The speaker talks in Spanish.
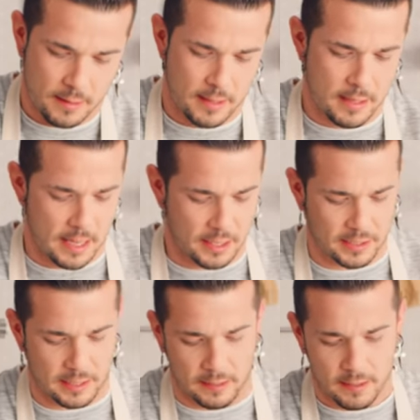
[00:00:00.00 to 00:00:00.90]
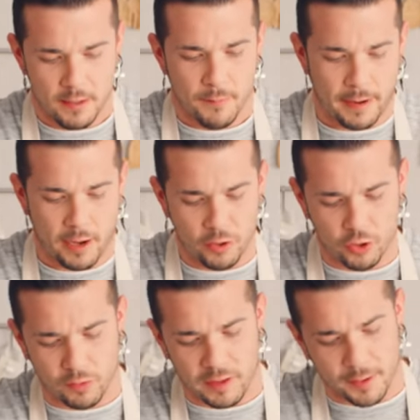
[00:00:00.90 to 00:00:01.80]
Y así. Para no
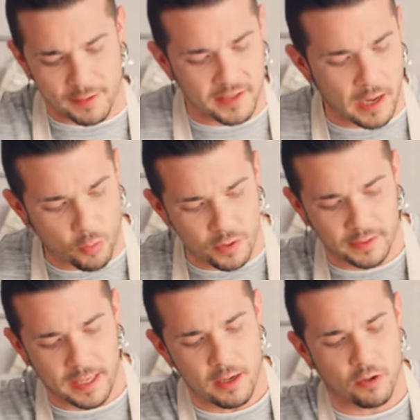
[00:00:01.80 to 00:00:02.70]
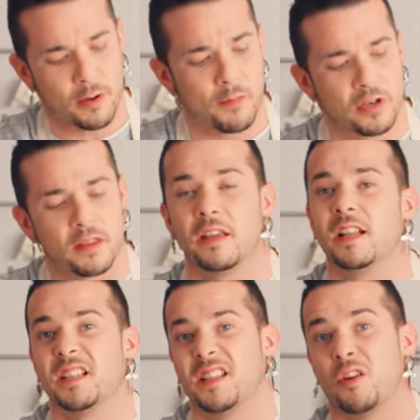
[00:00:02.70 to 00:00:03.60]
ensuciar más de la cuenta, lo que vamos a hacer
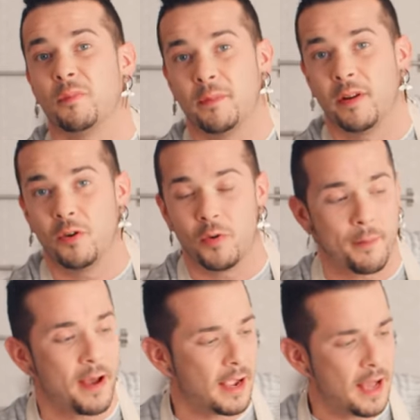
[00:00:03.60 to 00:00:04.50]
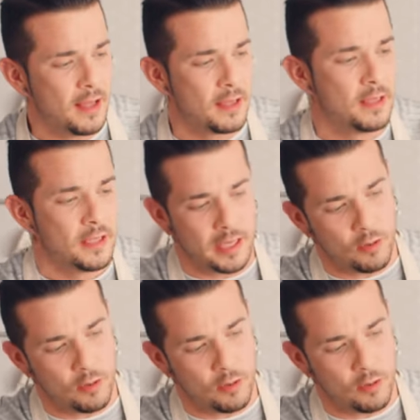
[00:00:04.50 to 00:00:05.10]
es echarlo primero en una manga y